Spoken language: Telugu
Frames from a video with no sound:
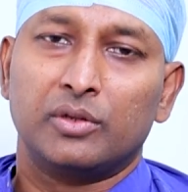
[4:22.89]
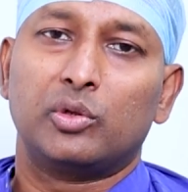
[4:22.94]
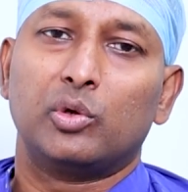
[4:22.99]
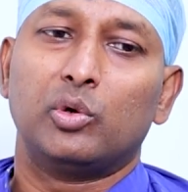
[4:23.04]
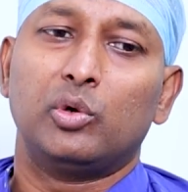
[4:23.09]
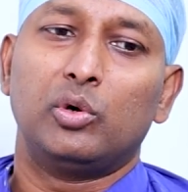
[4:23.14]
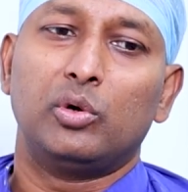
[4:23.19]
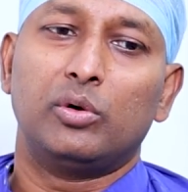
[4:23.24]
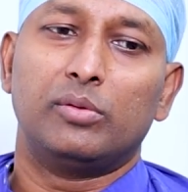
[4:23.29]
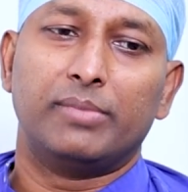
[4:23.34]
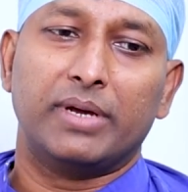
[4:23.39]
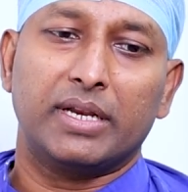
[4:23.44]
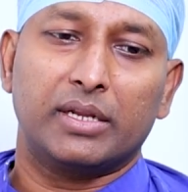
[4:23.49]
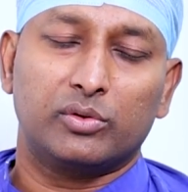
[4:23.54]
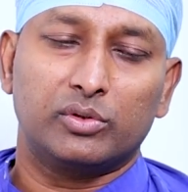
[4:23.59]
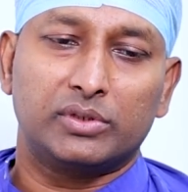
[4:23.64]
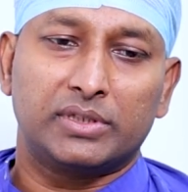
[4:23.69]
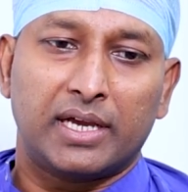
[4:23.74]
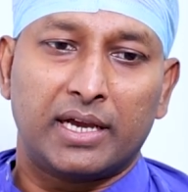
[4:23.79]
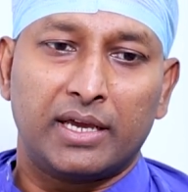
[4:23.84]
సో
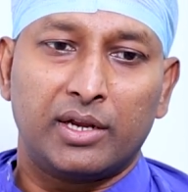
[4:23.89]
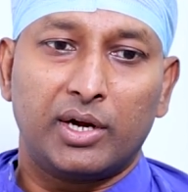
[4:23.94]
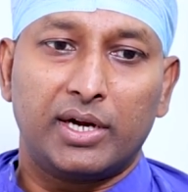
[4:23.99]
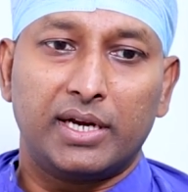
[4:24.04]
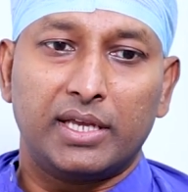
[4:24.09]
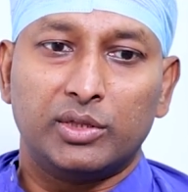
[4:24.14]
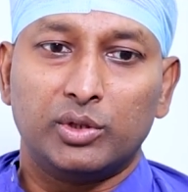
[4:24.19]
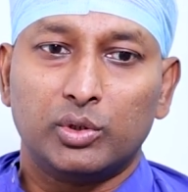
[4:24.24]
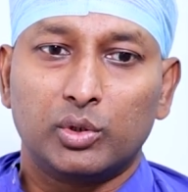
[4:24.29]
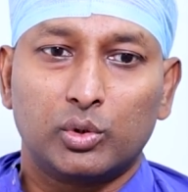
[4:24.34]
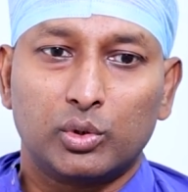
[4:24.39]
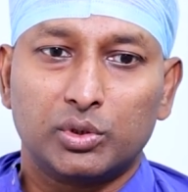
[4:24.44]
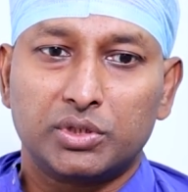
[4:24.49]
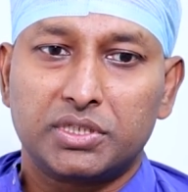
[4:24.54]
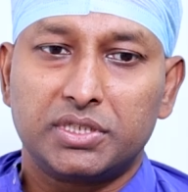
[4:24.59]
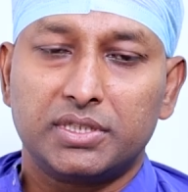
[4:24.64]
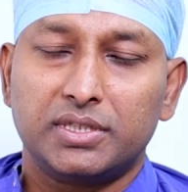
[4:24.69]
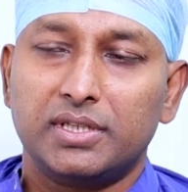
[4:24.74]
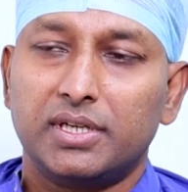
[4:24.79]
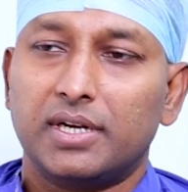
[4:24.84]
మనకు థైరాయిడ్ ఎందుకు
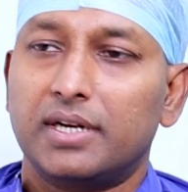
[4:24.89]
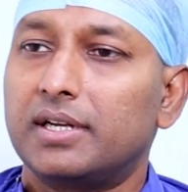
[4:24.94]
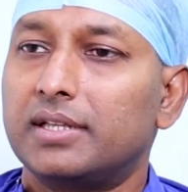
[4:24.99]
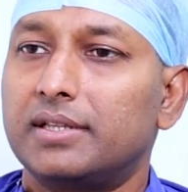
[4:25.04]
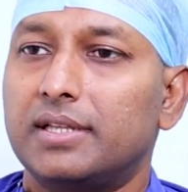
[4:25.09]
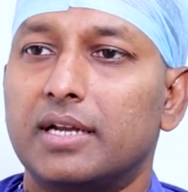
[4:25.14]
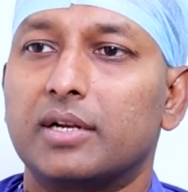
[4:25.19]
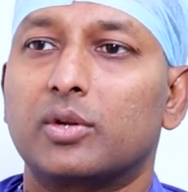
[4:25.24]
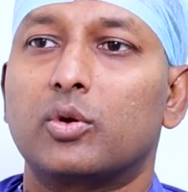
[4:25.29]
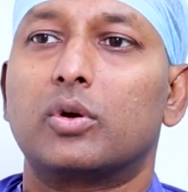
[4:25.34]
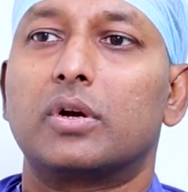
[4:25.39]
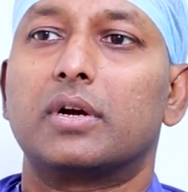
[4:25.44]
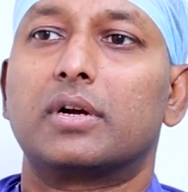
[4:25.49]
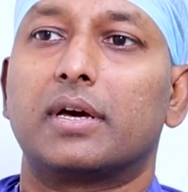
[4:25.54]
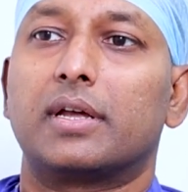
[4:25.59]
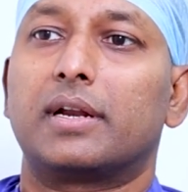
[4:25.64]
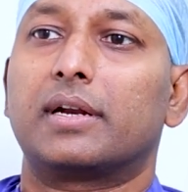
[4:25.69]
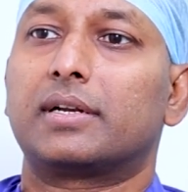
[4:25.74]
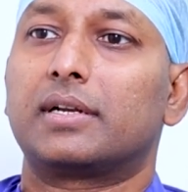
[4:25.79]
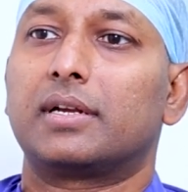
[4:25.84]
వచ్చింది అంటే దానికి ఒక
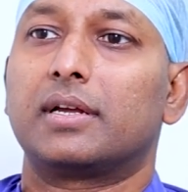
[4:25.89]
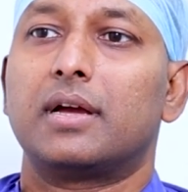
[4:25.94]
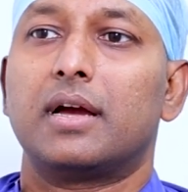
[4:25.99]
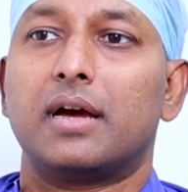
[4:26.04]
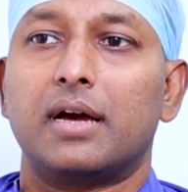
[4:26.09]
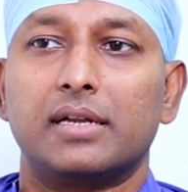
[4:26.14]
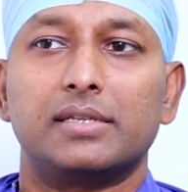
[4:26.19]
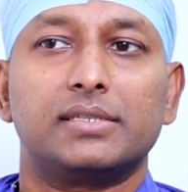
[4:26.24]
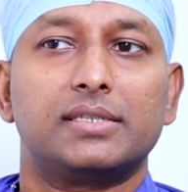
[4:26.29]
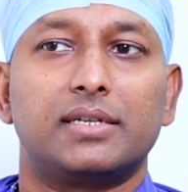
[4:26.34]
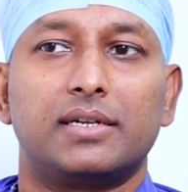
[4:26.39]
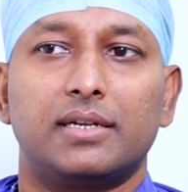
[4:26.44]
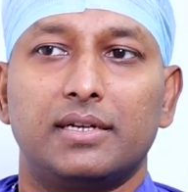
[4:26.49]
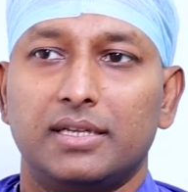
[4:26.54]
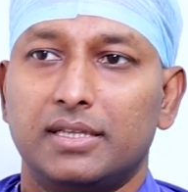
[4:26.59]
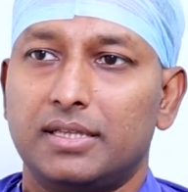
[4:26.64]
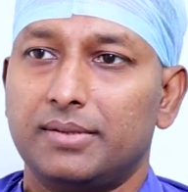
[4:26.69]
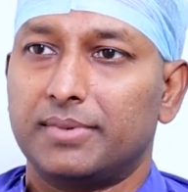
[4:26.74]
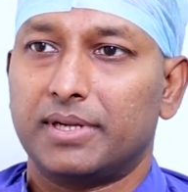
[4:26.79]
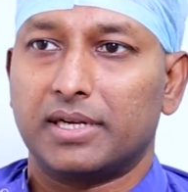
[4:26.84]
కరెక్ట్గా ఆన్సర్
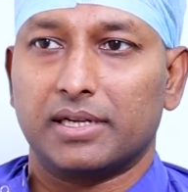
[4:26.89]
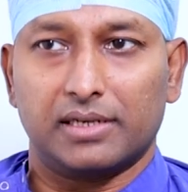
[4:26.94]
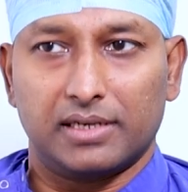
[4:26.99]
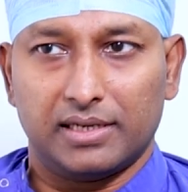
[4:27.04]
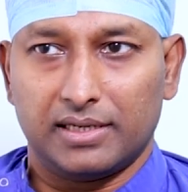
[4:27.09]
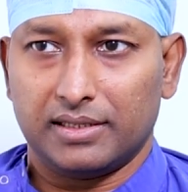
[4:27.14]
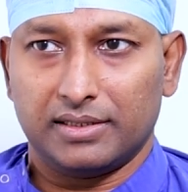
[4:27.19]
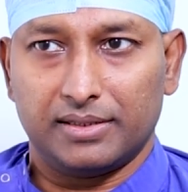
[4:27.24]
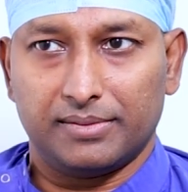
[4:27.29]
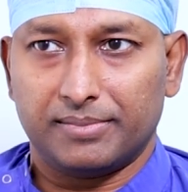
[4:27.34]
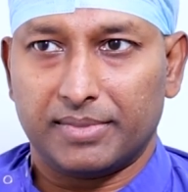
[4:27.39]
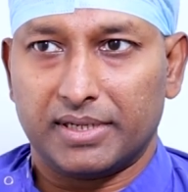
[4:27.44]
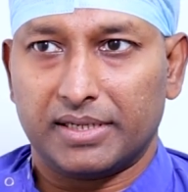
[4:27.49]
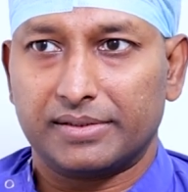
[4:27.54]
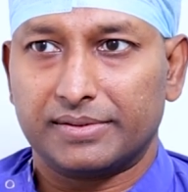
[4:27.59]
అనేది మనకు లేదమ్మా